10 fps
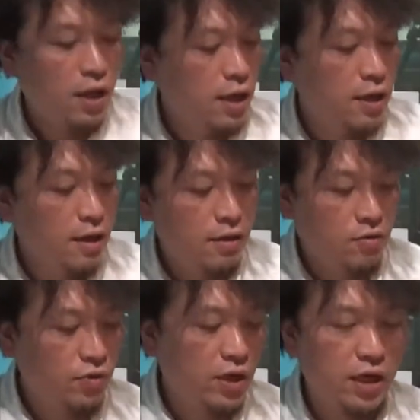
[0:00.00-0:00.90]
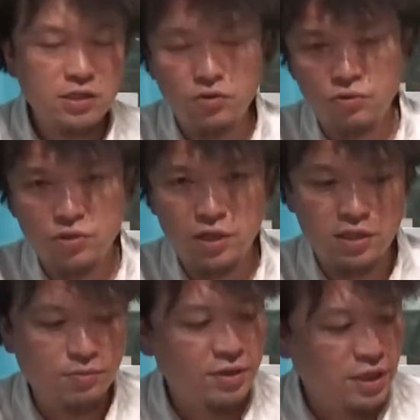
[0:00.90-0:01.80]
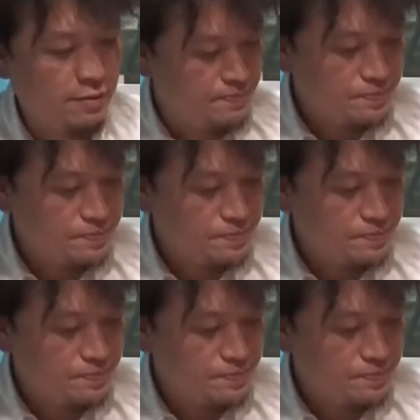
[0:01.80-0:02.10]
えー、こんな感じでお送りいたしました